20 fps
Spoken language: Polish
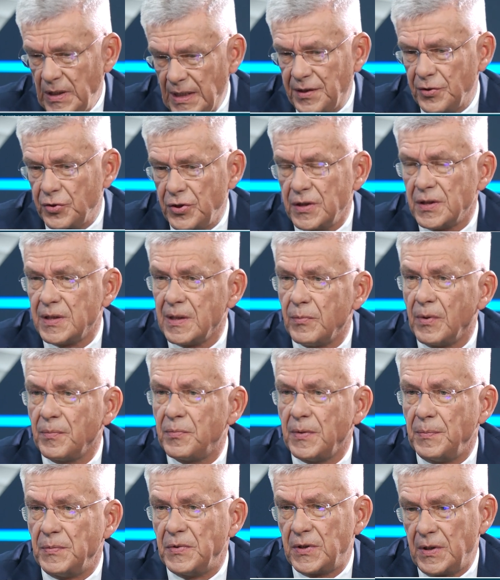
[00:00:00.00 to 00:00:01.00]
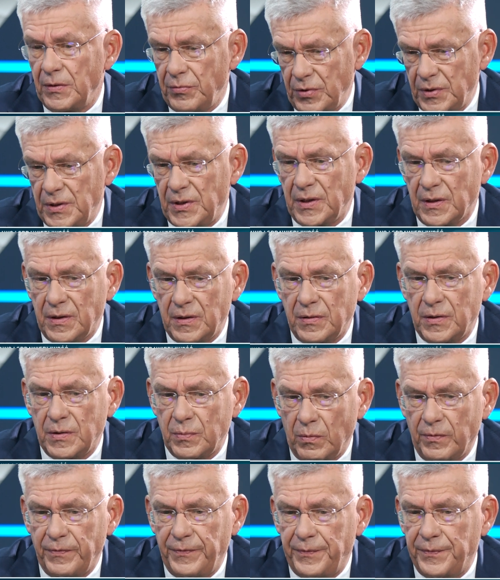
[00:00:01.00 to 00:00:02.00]
no ja też jestem optymistą. No z tych
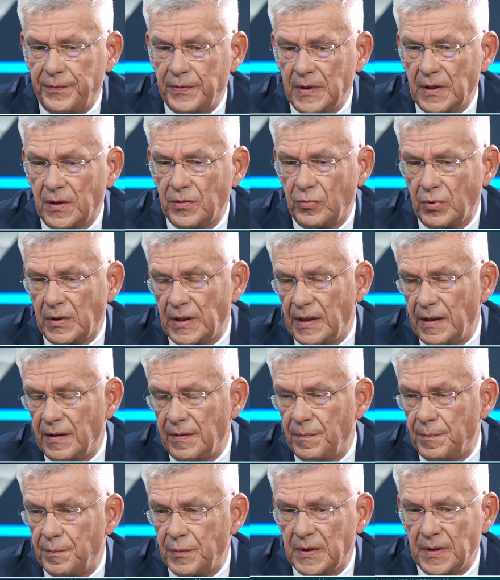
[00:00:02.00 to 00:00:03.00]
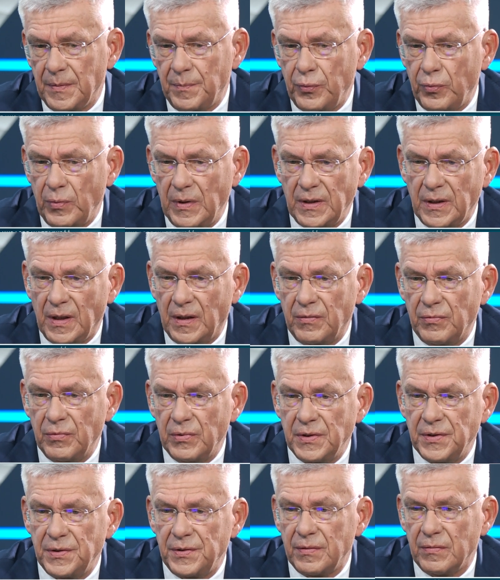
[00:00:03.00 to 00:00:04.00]
słów, e, które e,
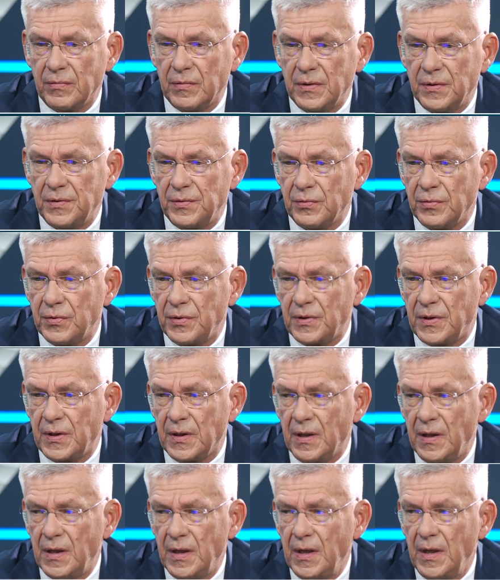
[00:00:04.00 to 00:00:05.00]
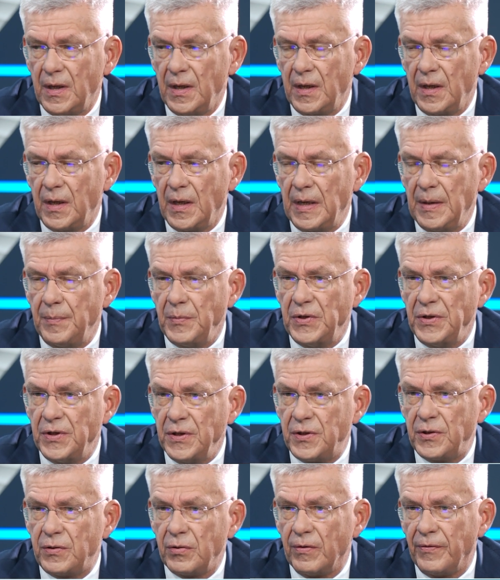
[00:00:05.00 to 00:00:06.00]
płynęły z, z ust e, no.
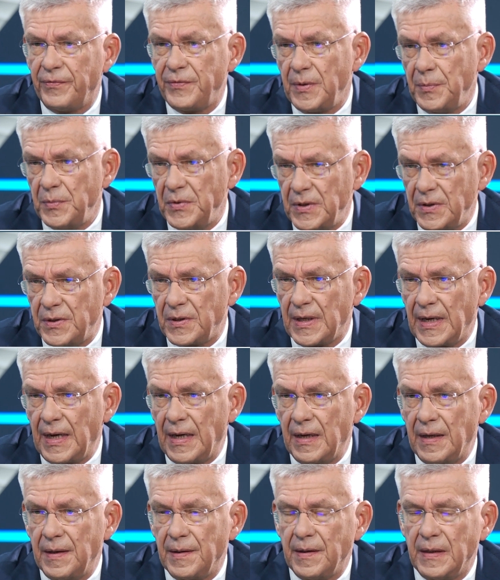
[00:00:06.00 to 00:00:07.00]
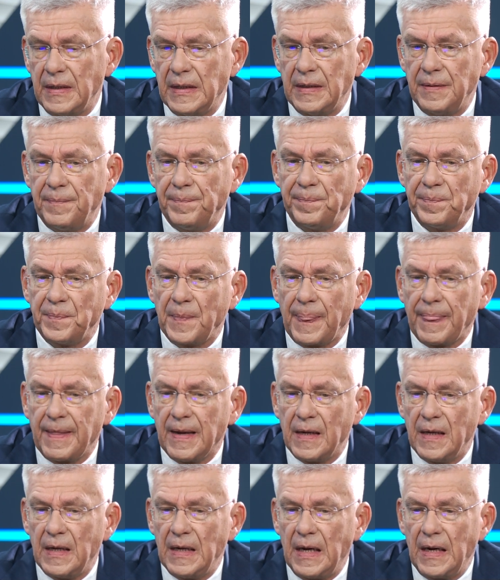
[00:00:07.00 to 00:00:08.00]
ministrów, mhm. ministra
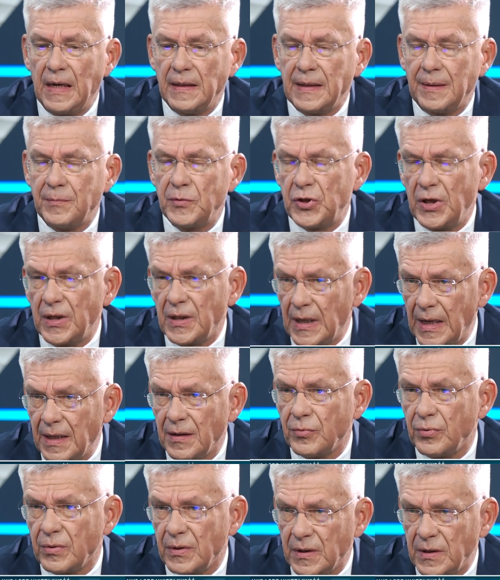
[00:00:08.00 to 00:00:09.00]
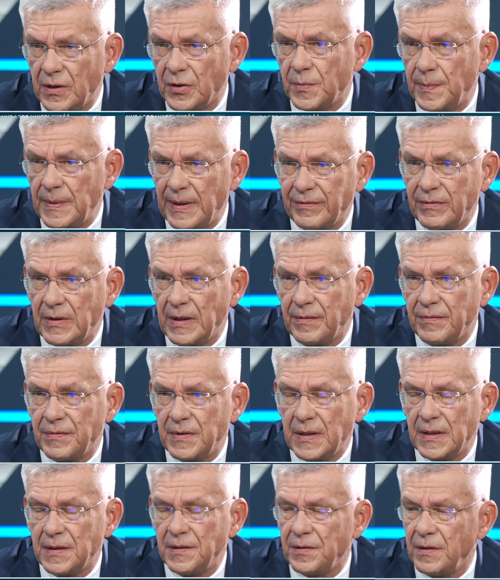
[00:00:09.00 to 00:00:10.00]
Adamczyka, który też, prawda,
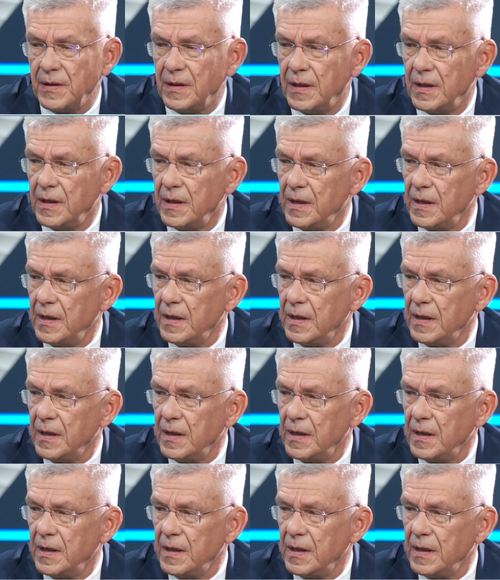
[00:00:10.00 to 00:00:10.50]
z racji